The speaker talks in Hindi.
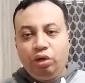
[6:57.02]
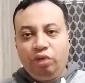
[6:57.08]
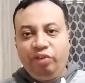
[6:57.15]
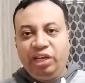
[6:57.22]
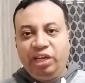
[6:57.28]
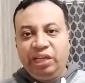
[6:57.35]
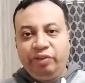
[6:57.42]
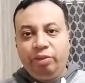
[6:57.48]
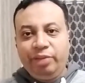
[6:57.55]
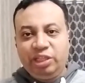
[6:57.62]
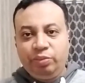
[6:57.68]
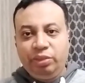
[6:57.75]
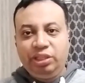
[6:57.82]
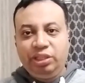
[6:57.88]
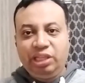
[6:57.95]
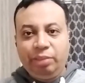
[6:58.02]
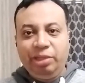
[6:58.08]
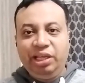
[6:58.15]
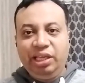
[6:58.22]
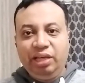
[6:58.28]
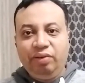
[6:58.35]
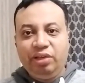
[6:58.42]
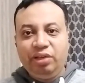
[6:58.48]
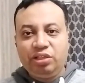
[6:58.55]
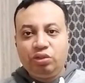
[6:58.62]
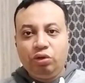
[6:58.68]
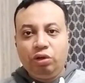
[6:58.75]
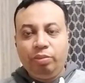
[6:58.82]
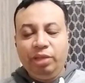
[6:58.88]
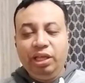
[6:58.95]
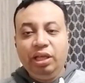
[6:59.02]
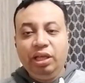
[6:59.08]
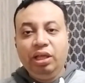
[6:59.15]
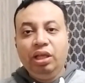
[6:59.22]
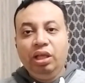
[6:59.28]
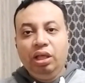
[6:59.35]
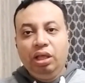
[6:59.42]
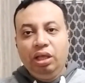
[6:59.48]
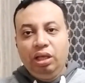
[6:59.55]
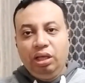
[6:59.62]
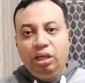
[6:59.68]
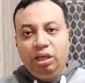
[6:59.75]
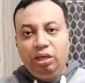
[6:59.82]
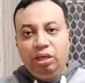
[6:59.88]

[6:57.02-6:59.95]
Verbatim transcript: और विकेट कीपर बैट्समैन शामिल किया हुआ है स्कॉड में आ,